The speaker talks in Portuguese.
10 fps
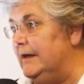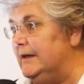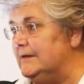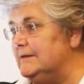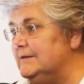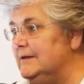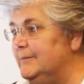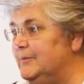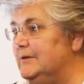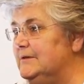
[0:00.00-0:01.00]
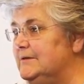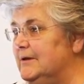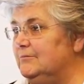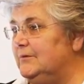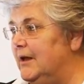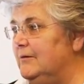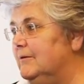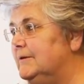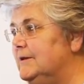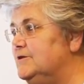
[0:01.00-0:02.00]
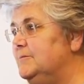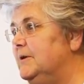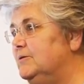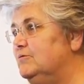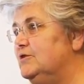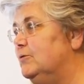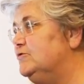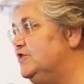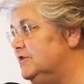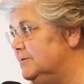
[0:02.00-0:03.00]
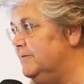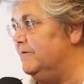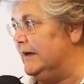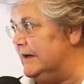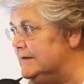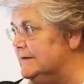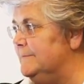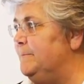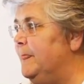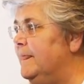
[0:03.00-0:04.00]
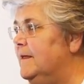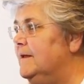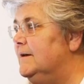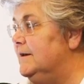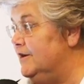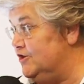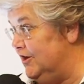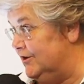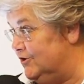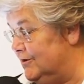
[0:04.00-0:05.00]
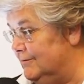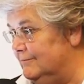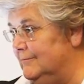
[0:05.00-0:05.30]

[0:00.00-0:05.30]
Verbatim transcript: e essas lâmpadas não têm um atendimento de altíssima eficácia energética.